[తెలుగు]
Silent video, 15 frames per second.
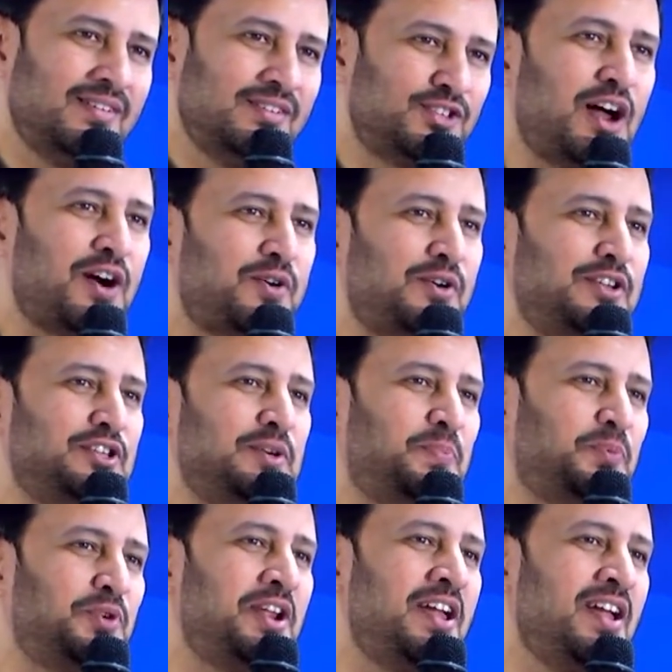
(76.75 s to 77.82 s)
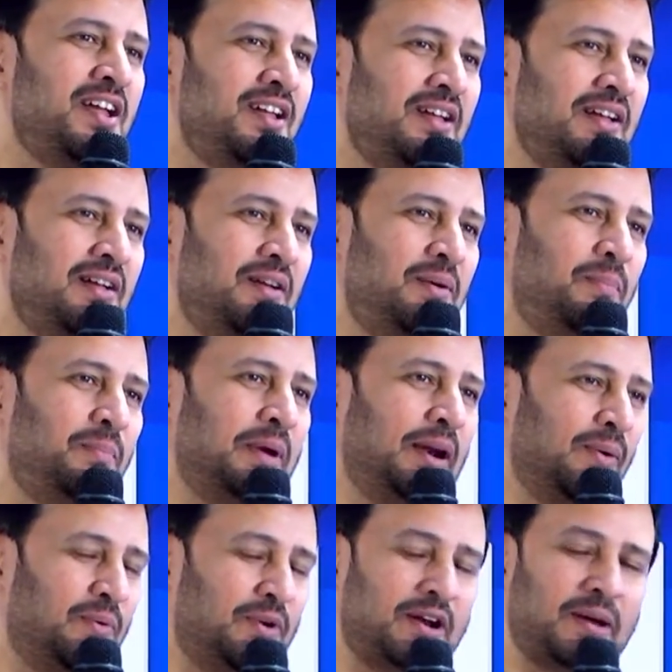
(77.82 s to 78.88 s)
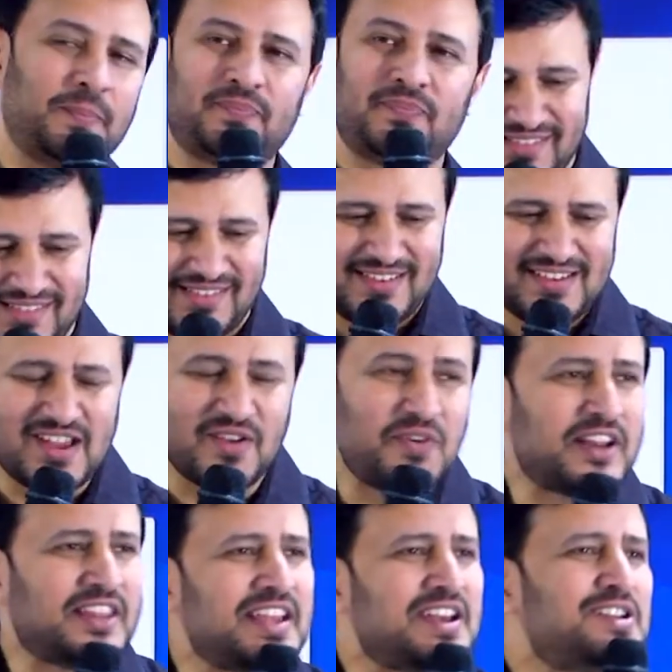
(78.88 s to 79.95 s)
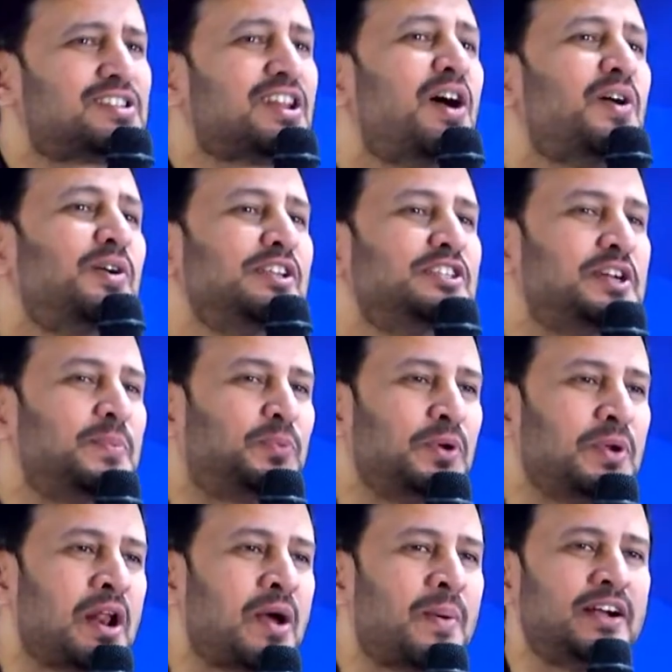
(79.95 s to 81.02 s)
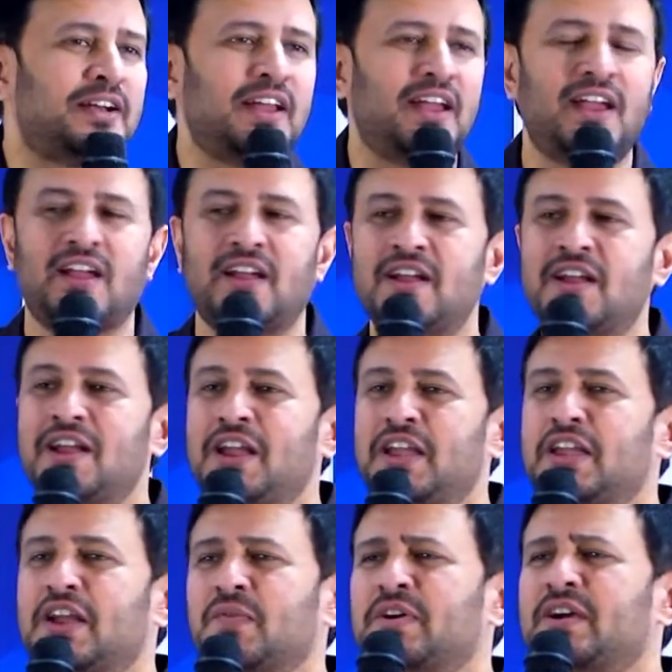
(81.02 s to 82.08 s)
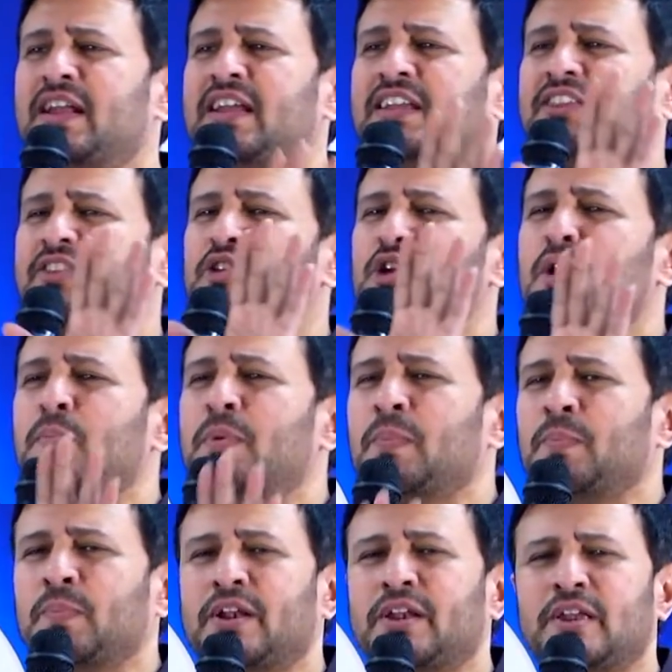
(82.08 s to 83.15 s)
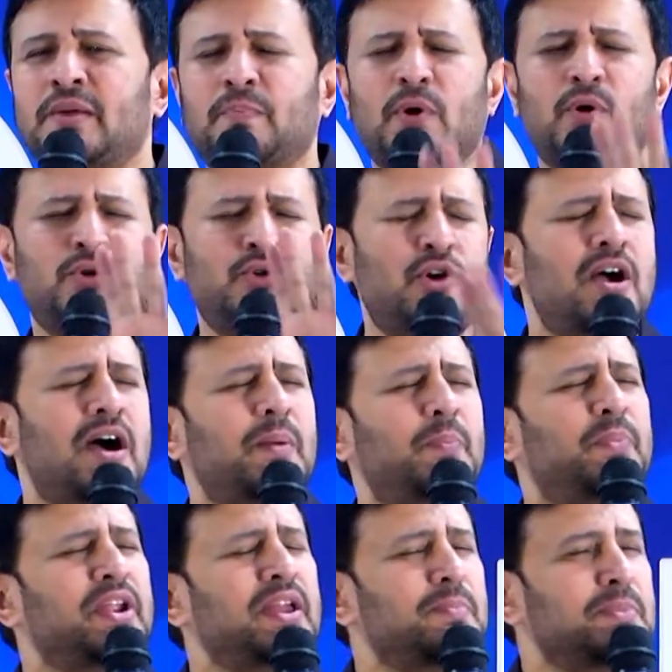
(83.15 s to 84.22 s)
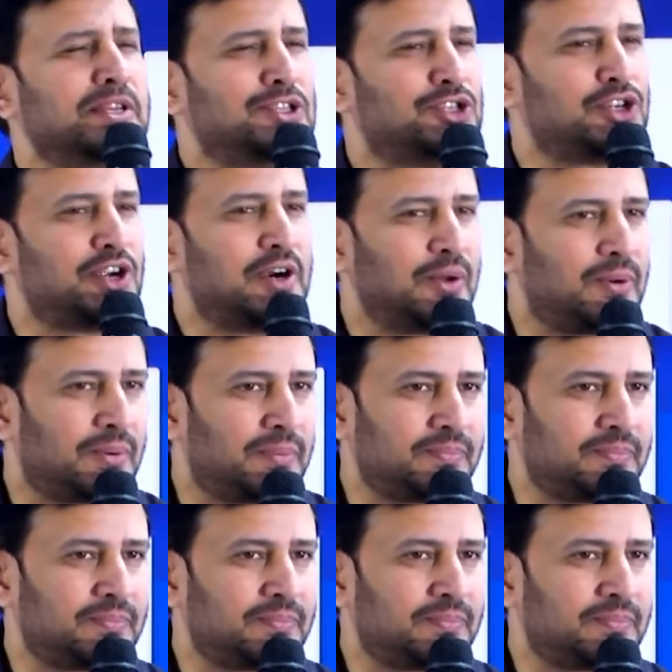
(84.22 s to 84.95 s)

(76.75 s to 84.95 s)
సాకులు చెప్తూనే మనం ఉన్నాం ఎవరి దగ్గర సాకులు చెప్తున్నామంటే ఎవడైతే మిమ్మల్ని బహుగా ప్రేమించాడో